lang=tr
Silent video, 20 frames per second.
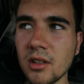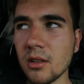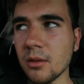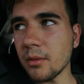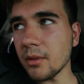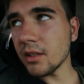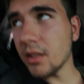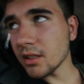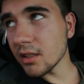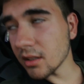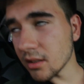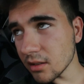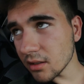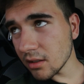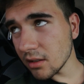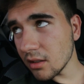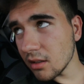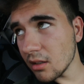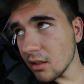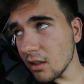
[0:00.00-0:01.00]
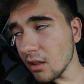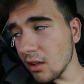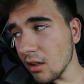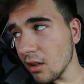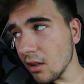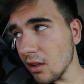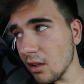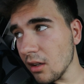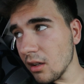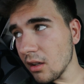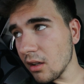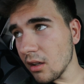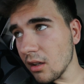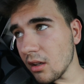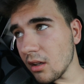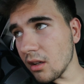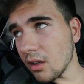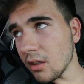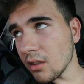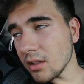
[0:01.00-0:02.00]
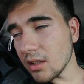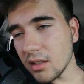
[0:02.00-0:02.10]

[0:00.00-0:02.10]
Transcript: arabayı yıkadık. Ee,